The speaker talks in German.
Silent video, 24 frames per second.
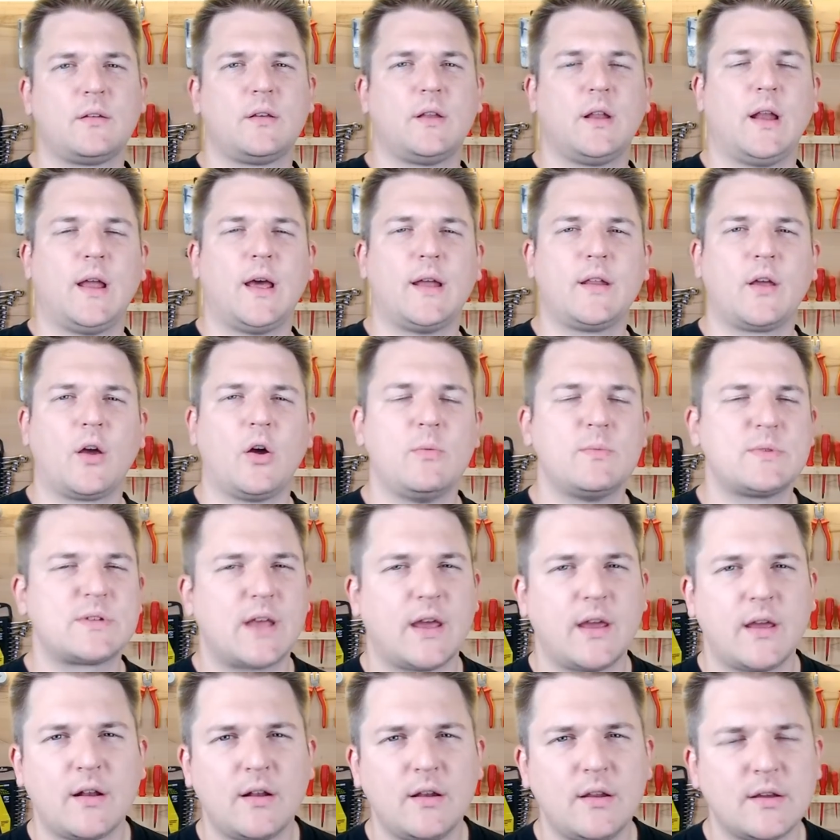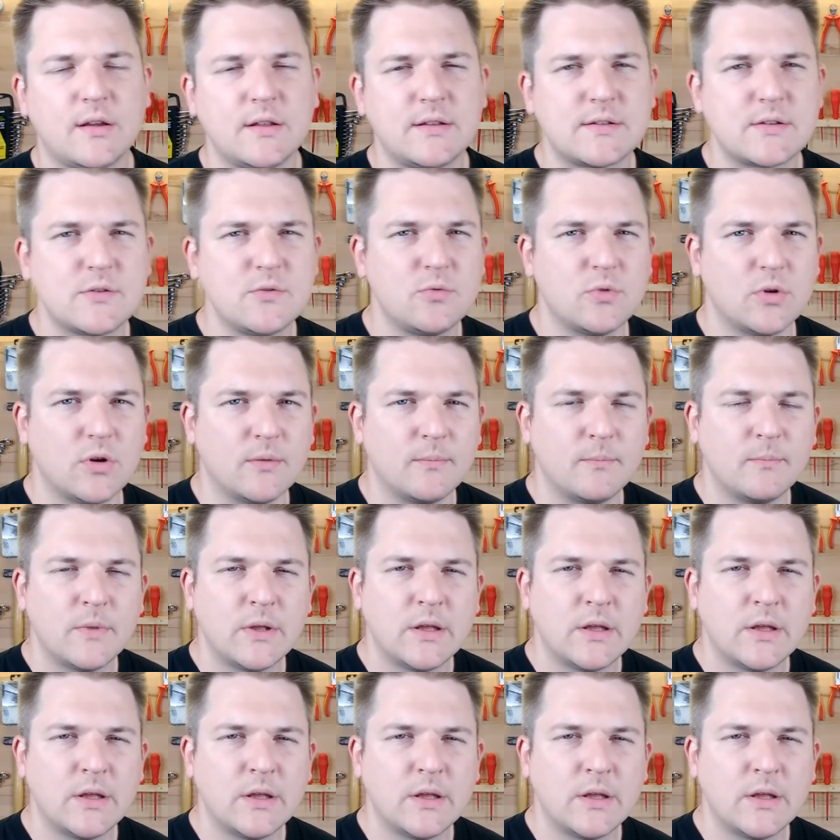der Laderaum ist eigentlich ganz cool.